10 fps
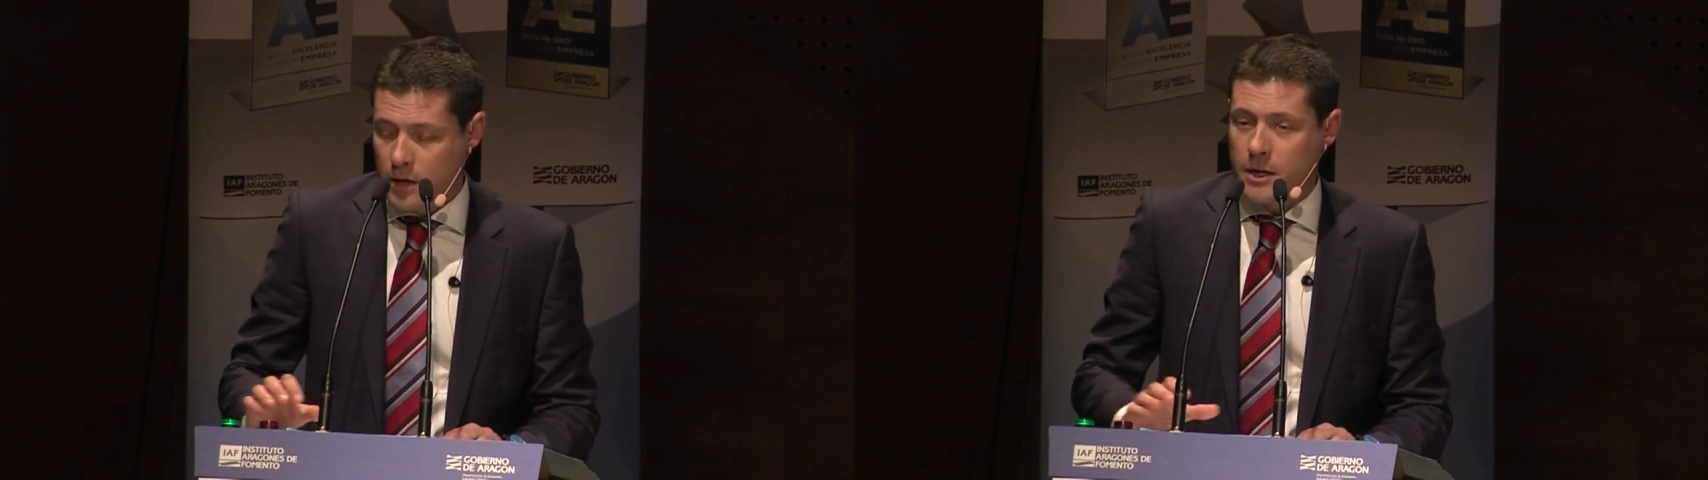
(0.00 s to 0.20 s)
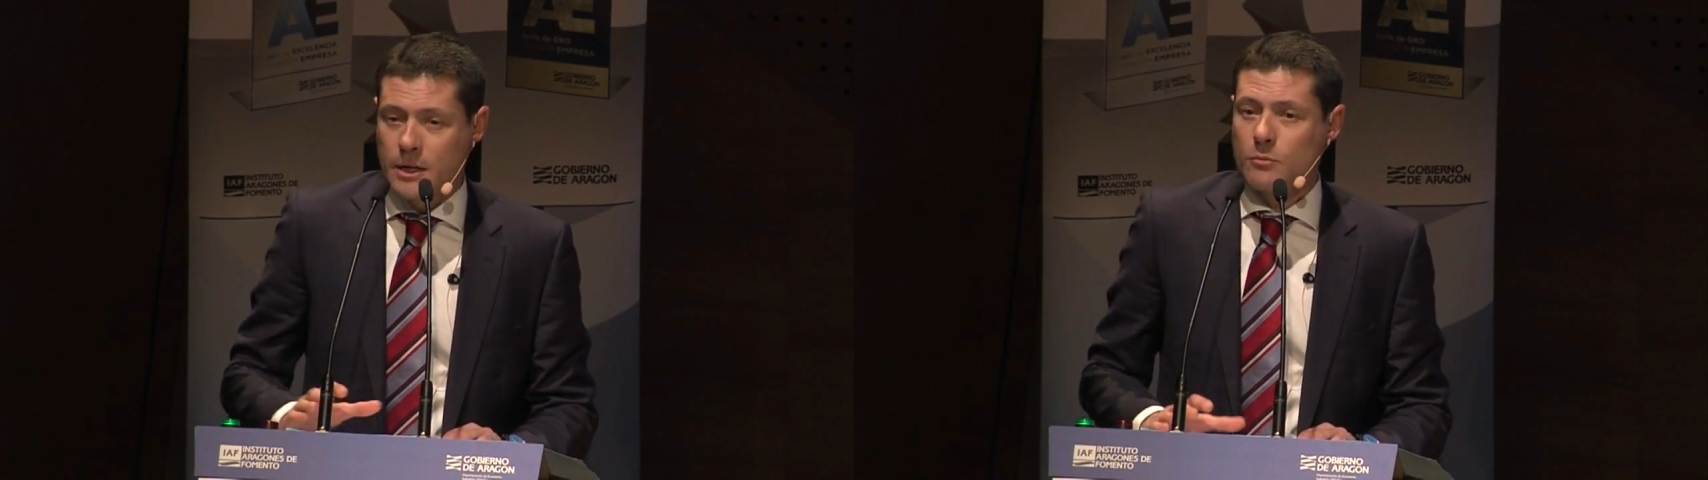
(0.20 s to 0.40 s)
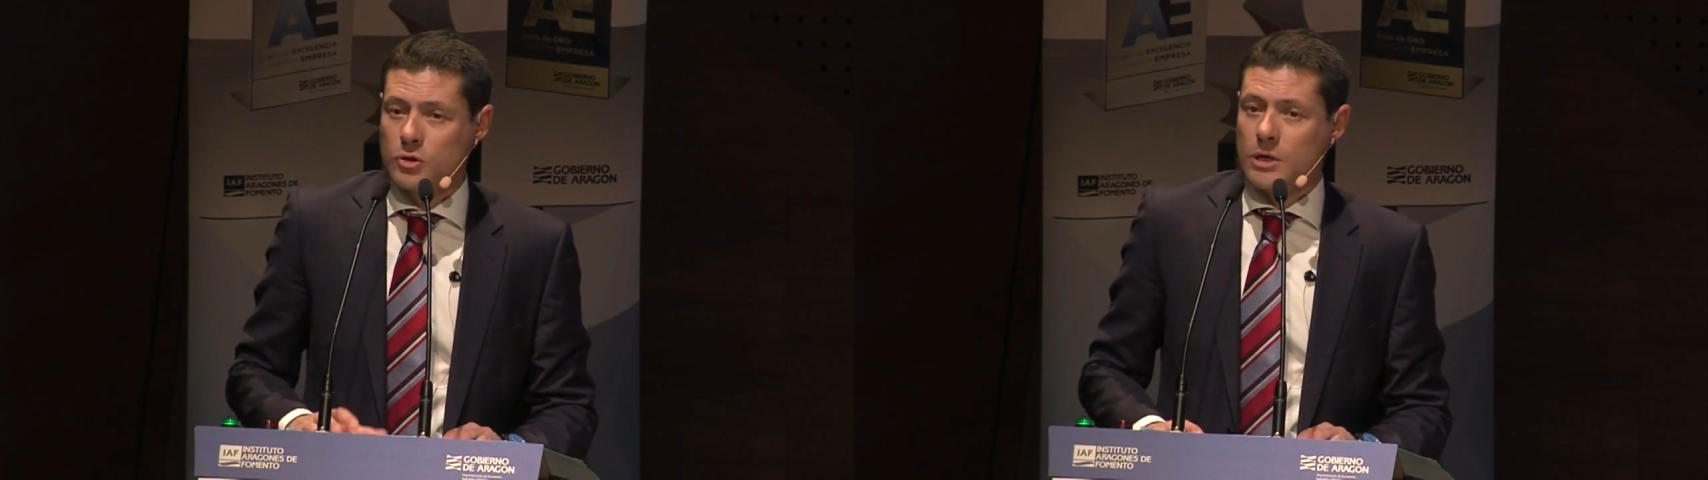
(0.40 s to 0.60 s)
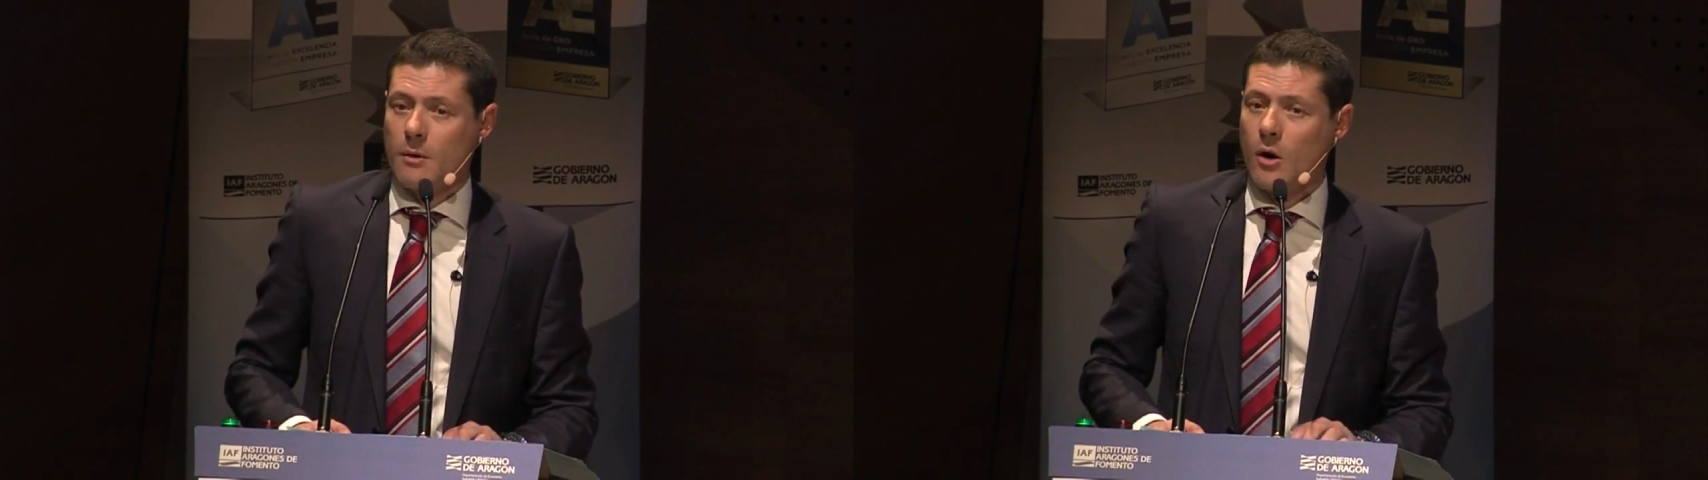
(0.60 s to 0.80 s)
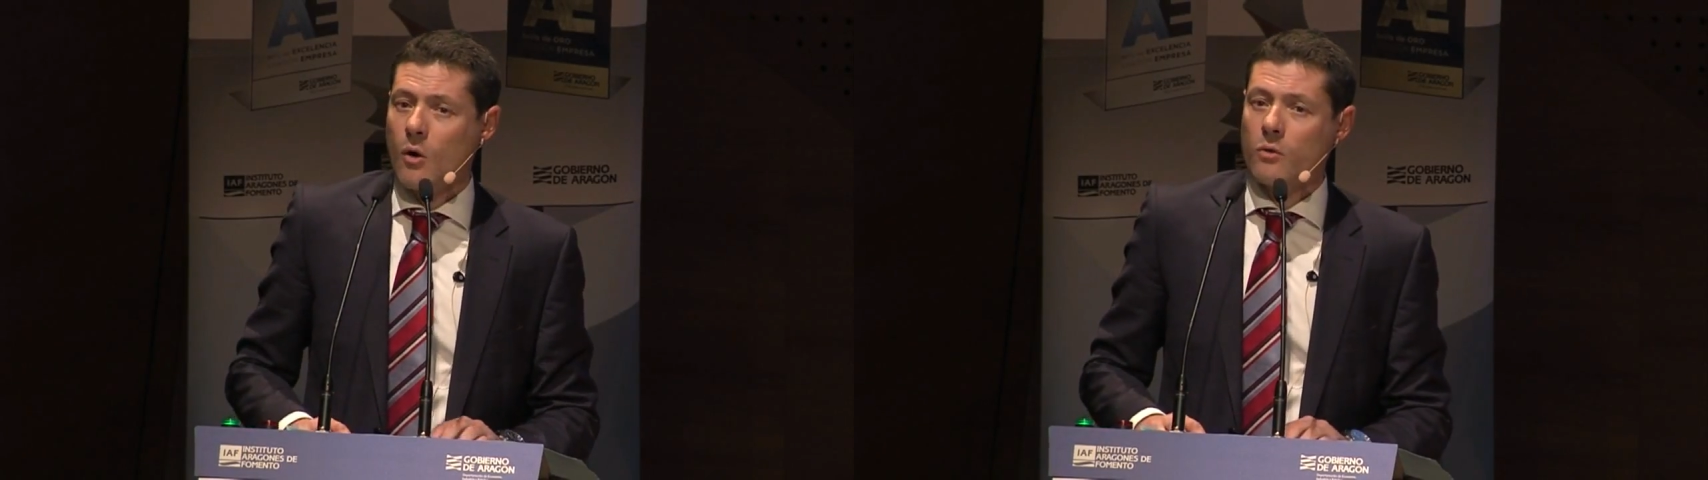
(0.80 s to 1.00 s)
y damos
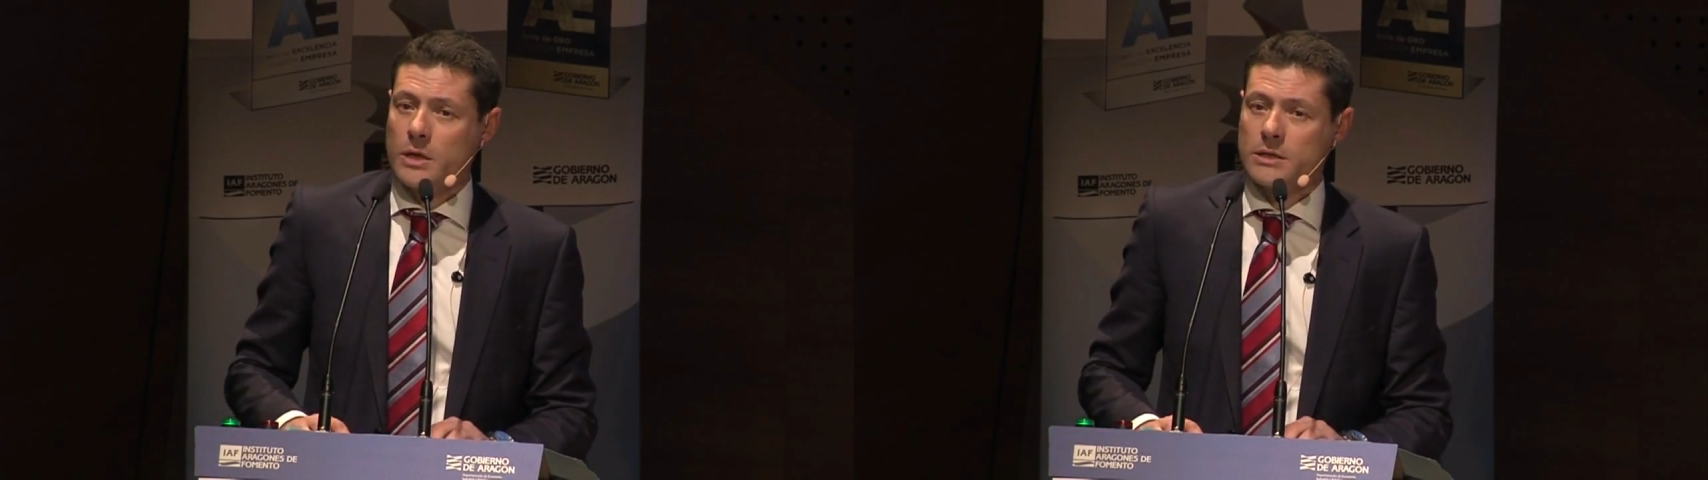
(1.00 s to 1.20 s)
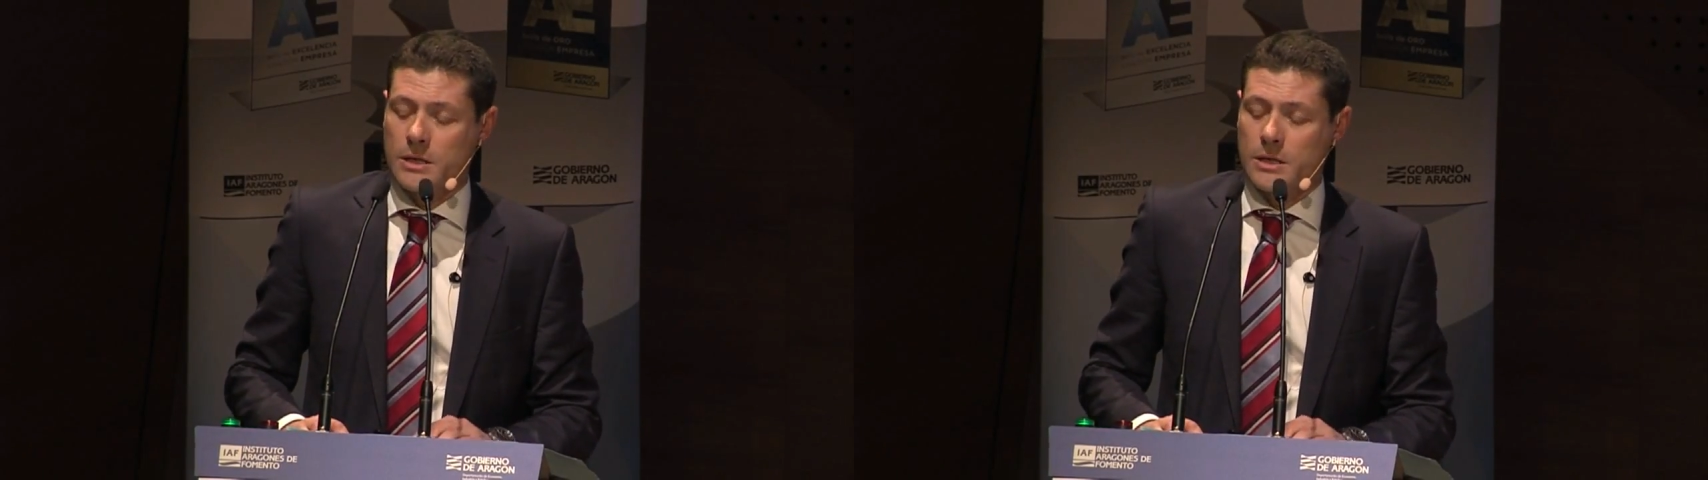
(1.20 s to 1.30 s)
trabajo a unas